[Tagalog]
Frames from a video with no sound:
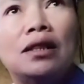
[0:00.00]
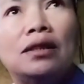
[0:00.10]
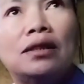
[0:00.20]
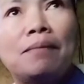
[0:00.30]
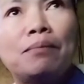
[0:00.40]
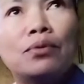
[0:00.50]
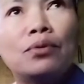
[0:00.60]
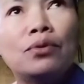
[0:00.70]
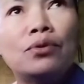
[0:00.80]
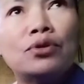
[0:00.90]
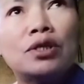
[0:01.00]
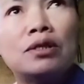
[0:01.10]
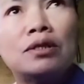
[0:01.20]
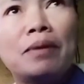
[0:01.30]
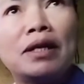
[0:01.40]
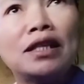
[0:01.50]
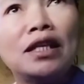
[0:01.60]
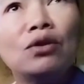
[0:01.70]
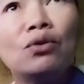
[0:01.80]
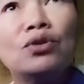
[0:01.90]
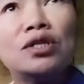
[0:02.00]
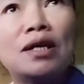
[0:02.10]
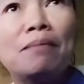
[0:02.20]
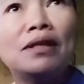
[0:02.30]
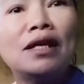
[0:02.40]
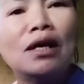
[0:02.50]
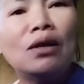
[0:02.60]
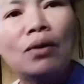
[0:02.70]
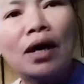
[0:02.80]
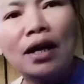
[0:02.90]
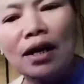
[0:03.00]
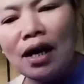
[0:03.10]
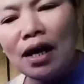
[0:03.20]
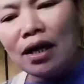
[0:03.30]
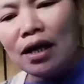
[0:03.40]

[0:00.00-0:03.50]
Tapos, pagdating doon sa banda ng lugar ng